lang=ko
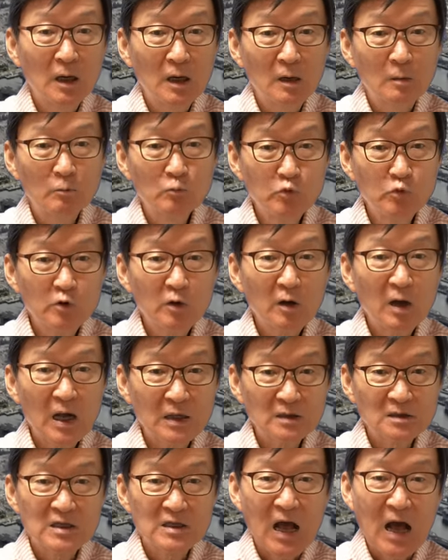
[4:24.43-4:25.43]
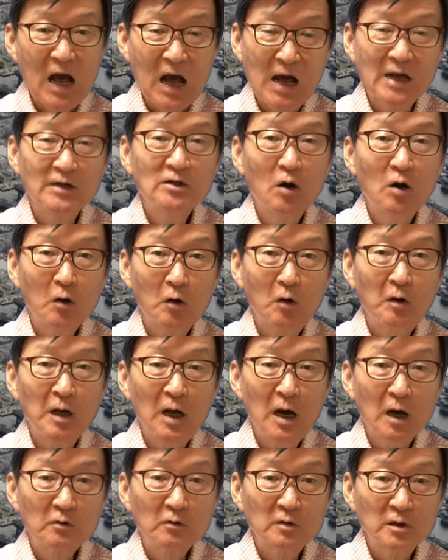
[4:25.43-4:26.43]
무려 한 4년
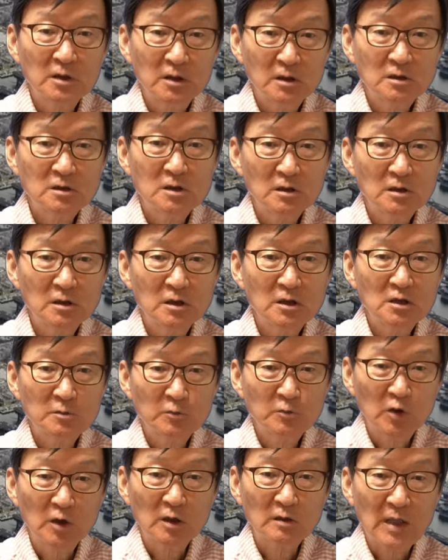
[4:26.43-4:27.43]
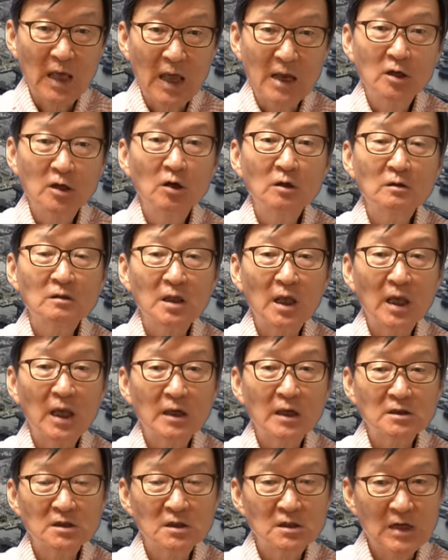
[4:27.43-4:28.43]
걸려갖고 2025년 내년 돼야지 이제